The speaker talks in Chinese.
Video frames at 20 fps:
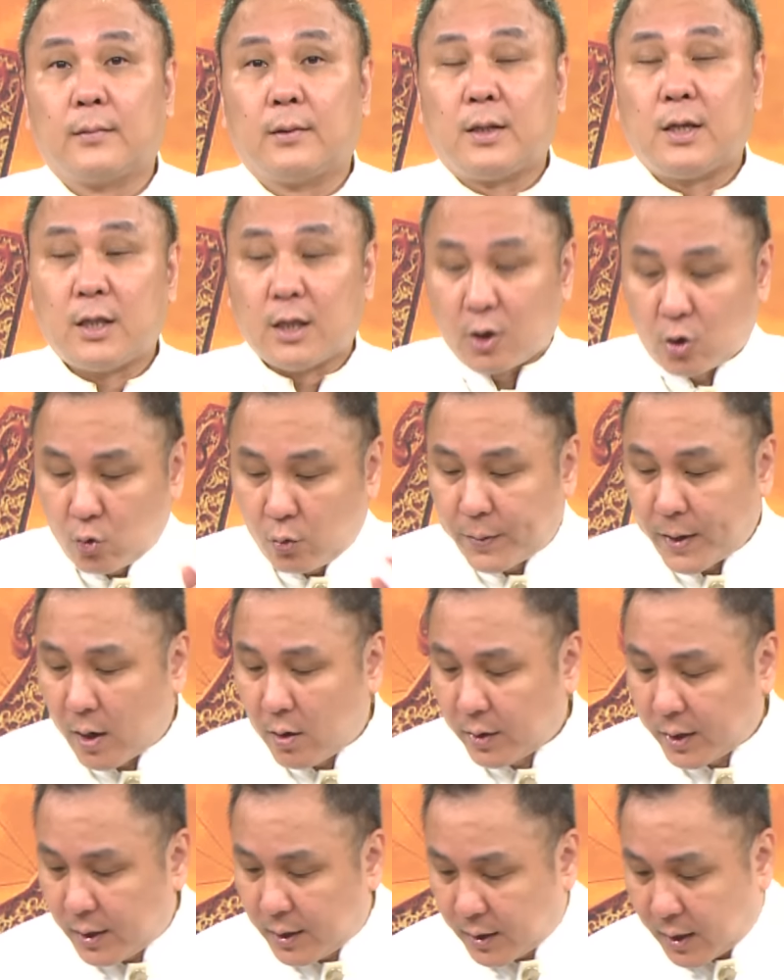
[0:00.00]
你的股
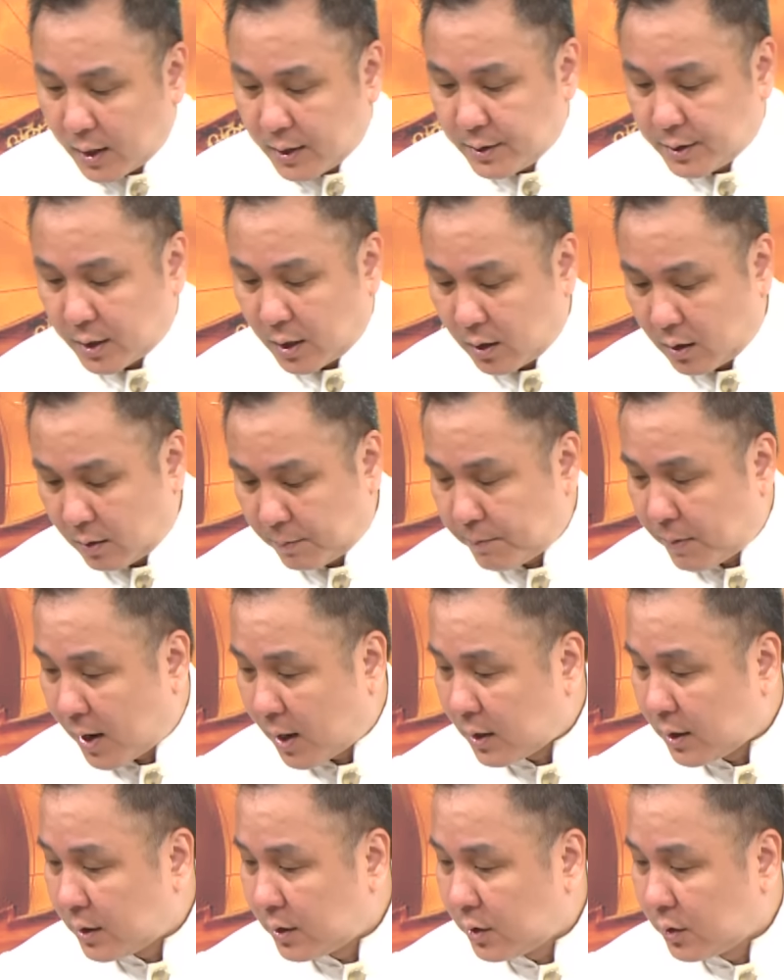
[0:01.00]
票我给你看一下哈，
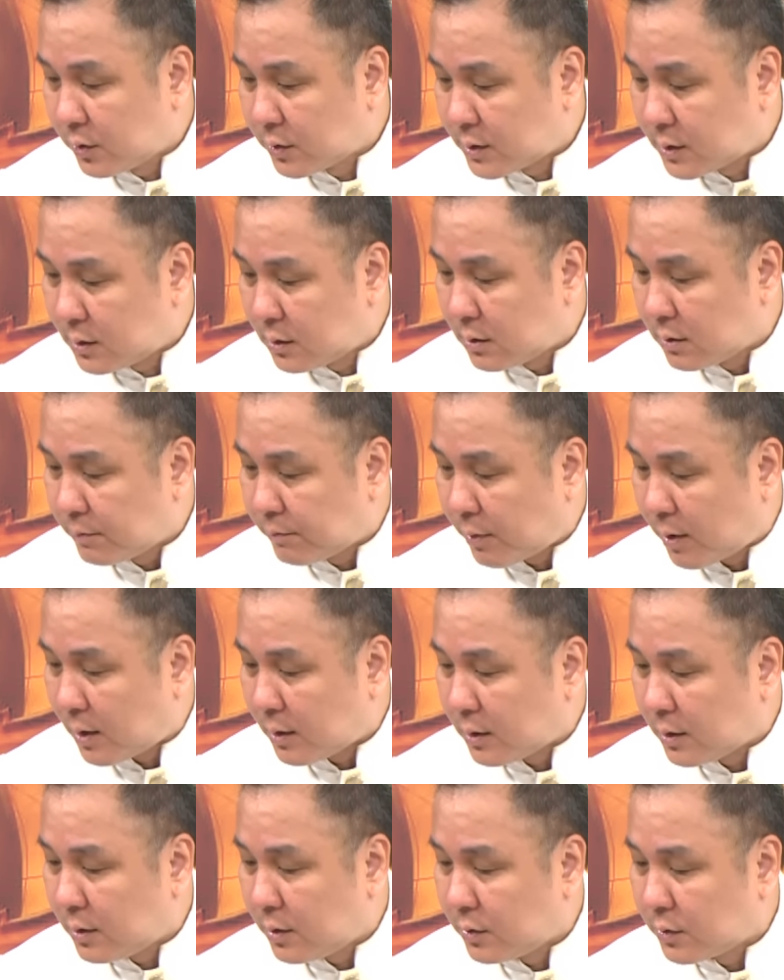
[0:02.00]
八零六四
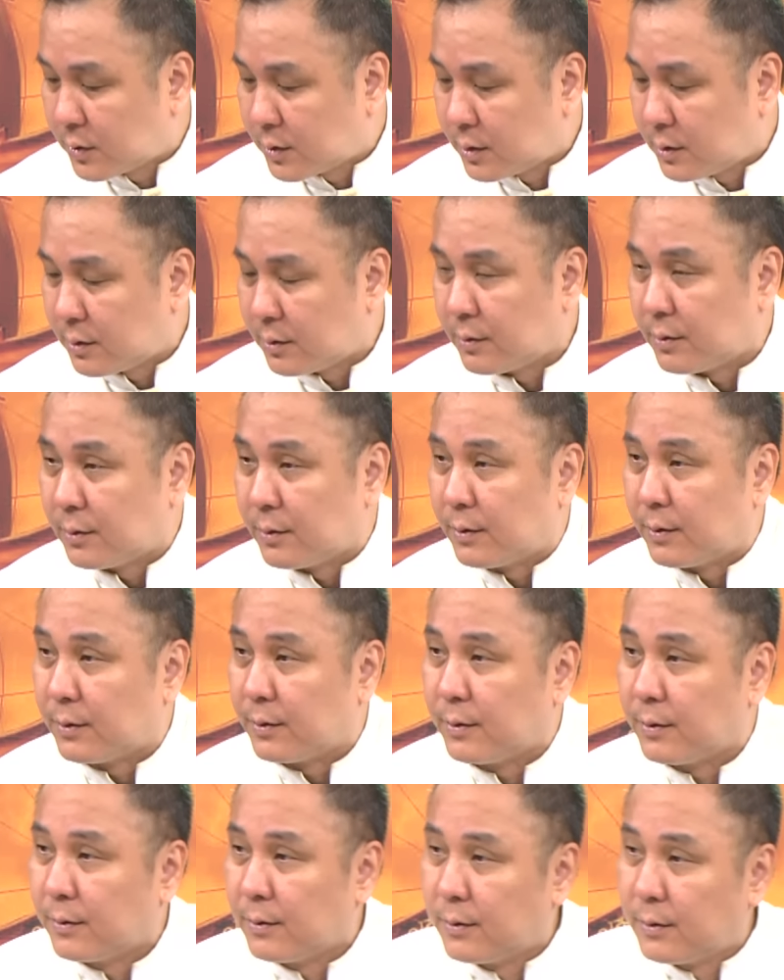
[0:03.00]
八零六四，
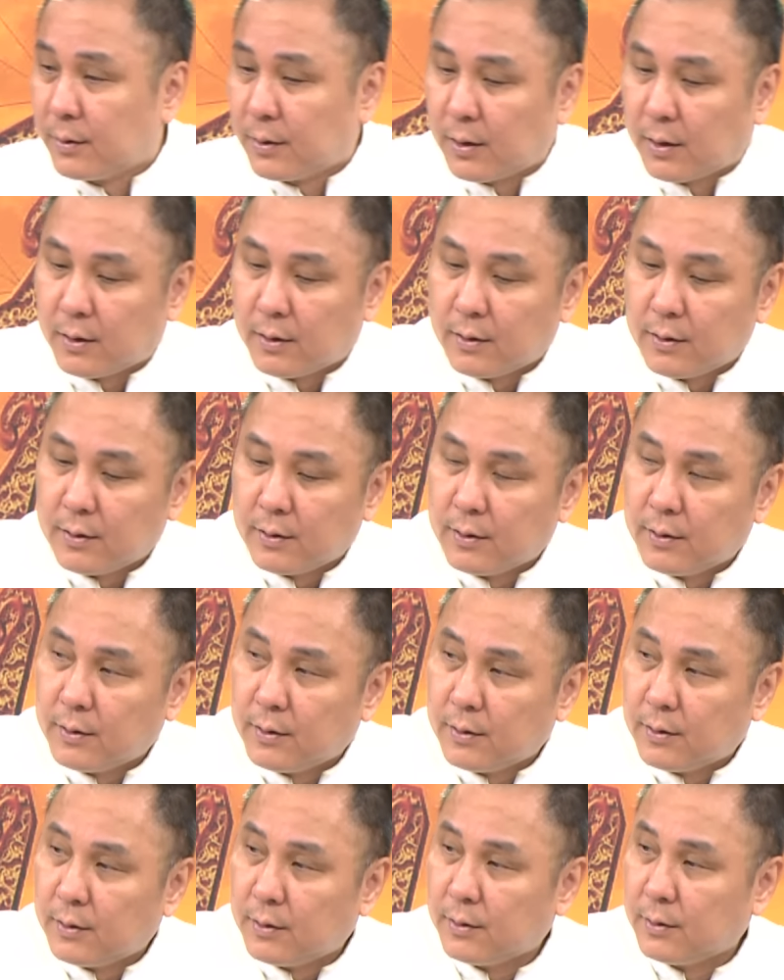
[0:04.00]
啊，
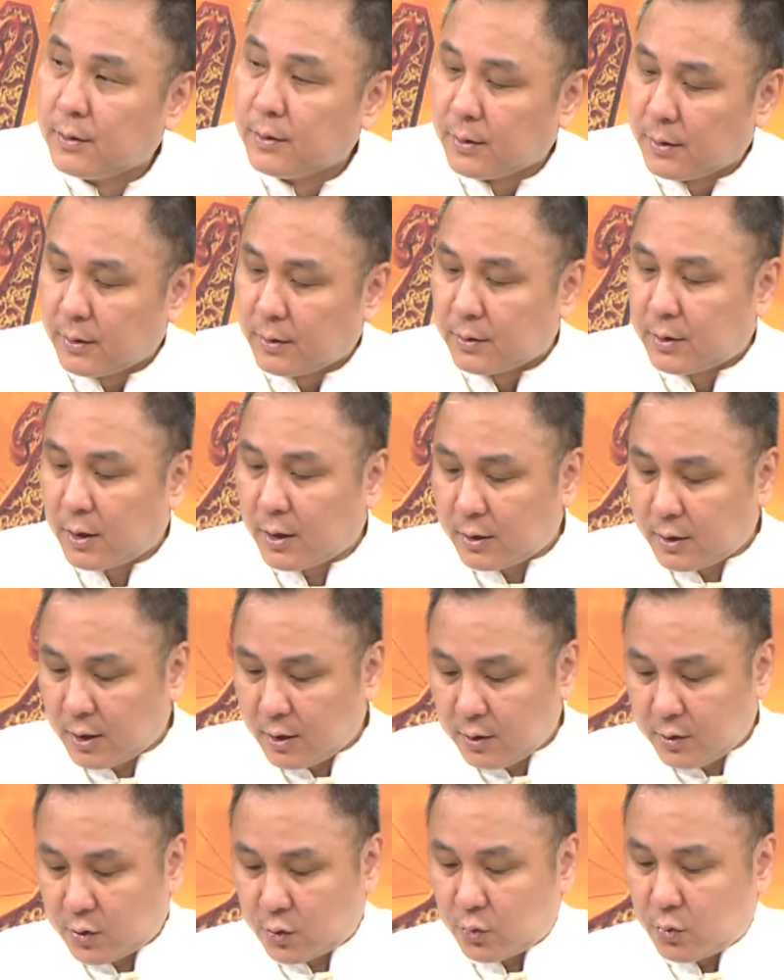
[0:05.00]
跌
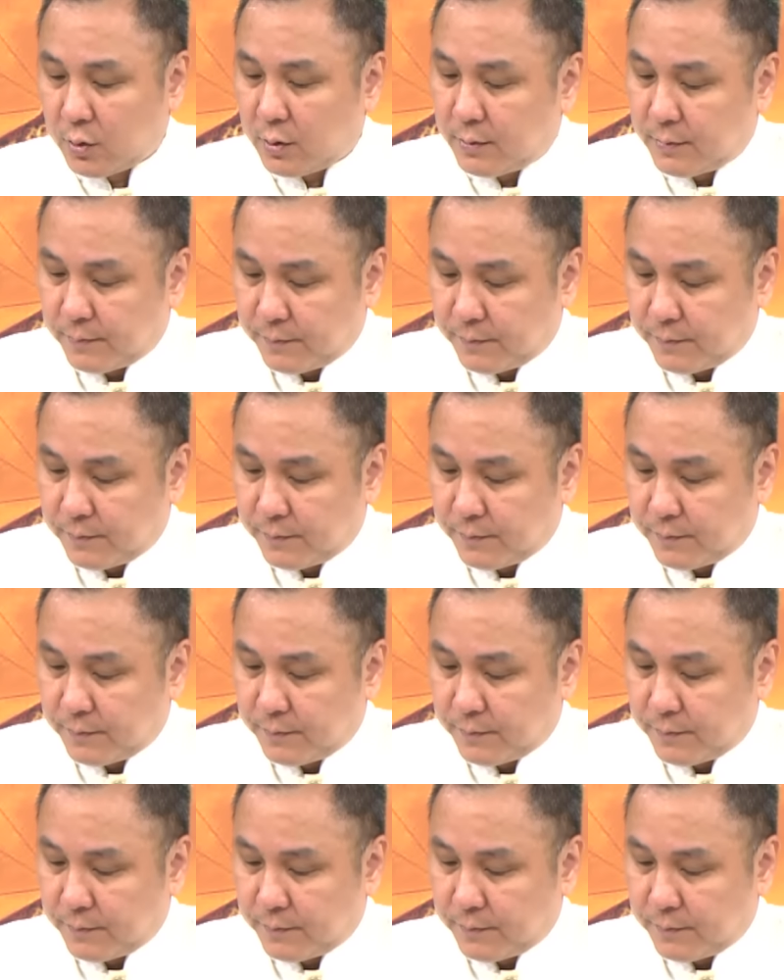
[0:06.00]
停锁，